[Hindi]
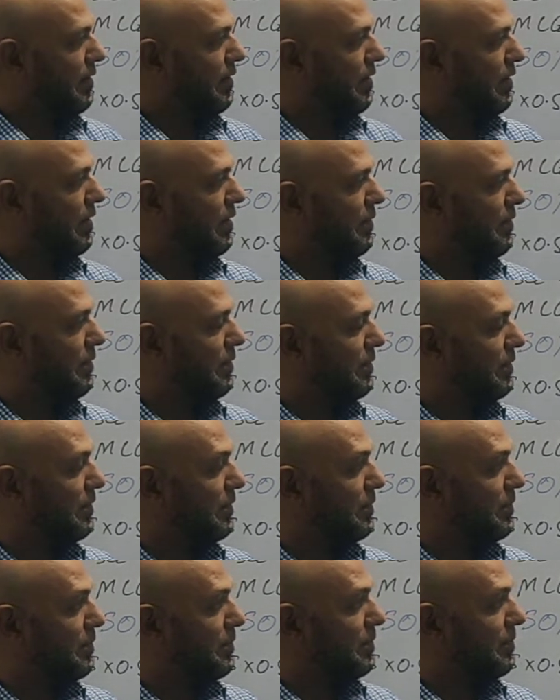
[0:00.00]
और
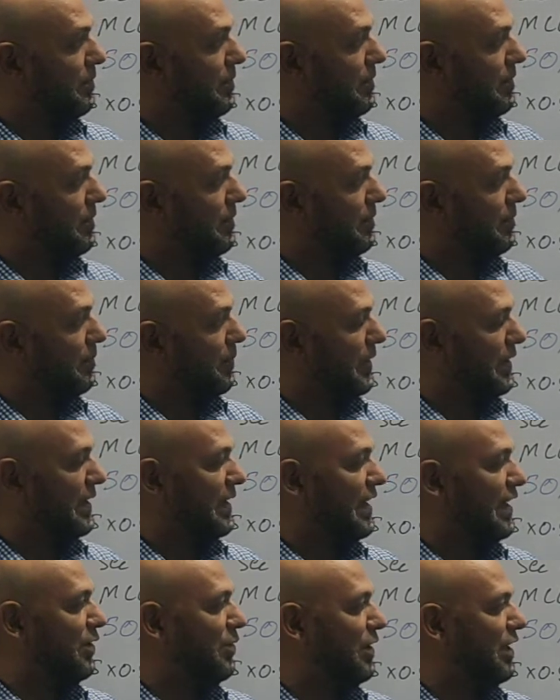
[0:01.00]
पता
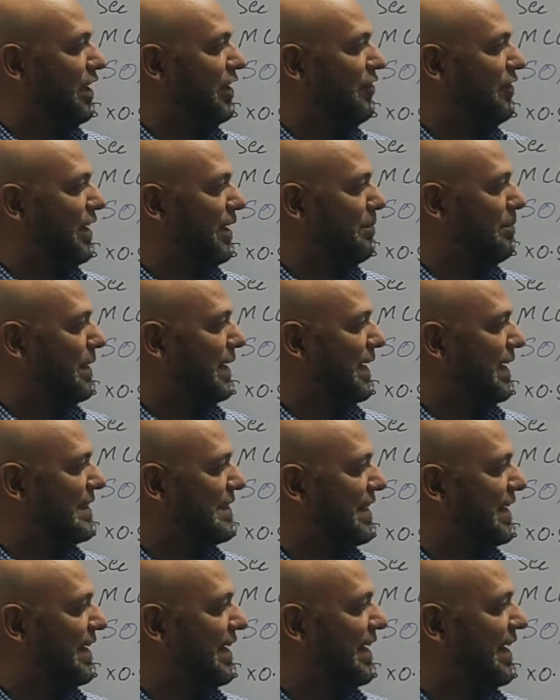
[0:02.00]
नहीं ट्वेंटी फाइव भी
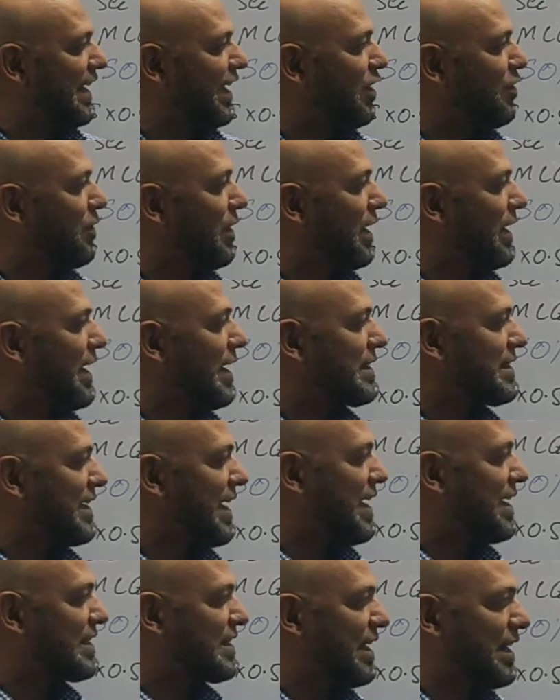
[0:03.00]
कैसे करेंगे क्योंकि यहाँ
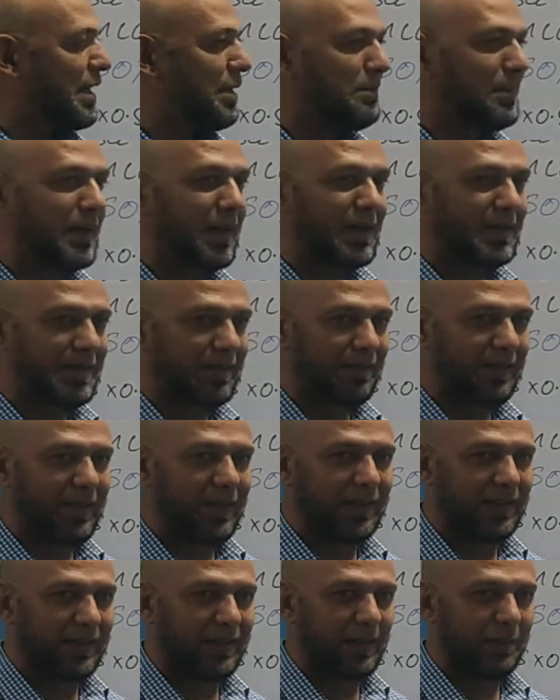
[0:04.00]
चार चार नंबर का सवाल
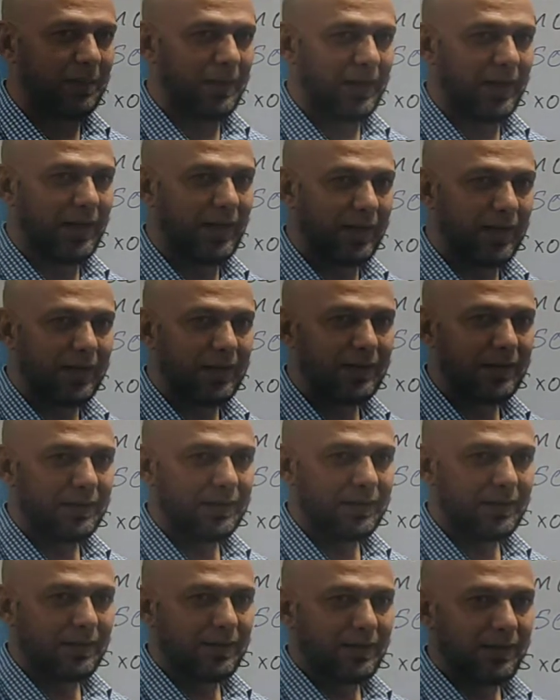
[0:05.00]
आता था पहले नहीं
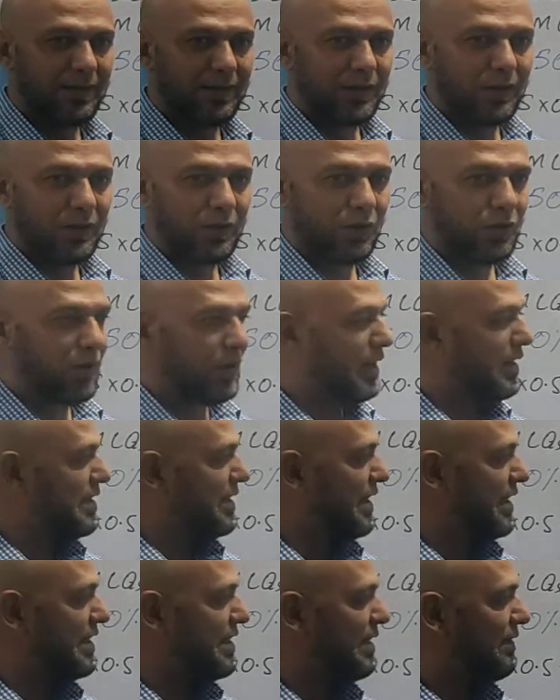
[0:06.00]
तो अगर
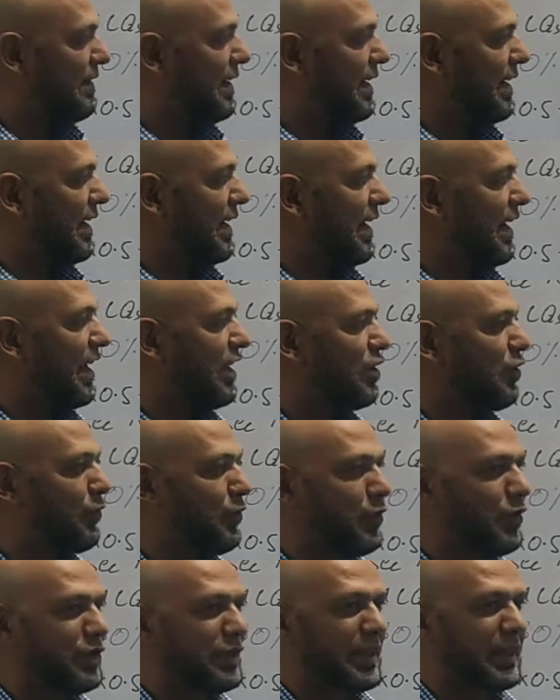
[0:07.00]
छः सवाल करेंगे तो
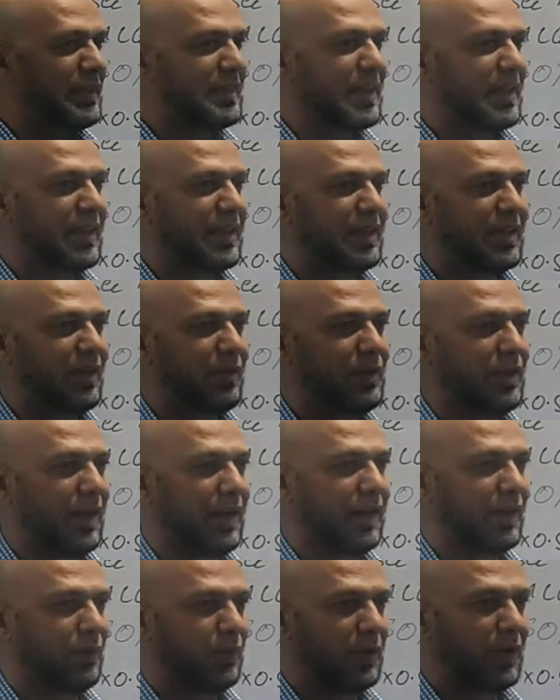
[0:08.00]
फोर सिक्स और कितने हो
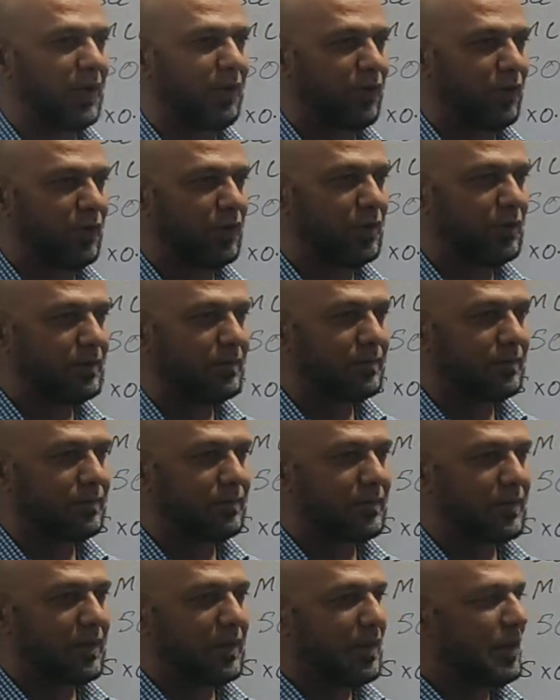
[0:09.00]
जाएंगे ट्वेंटी फोर
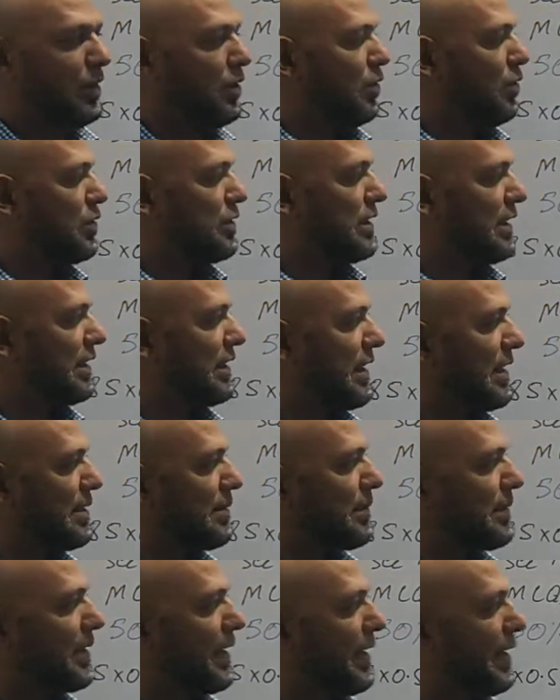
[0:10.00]
हो सकता है
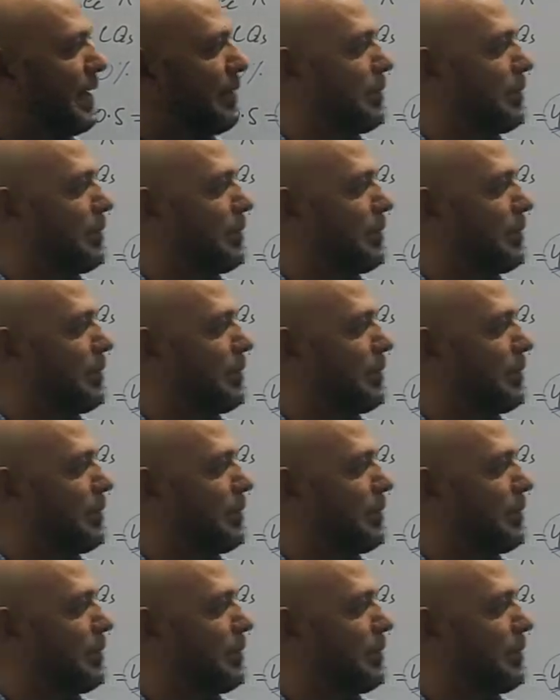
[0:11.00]
इसमें से एक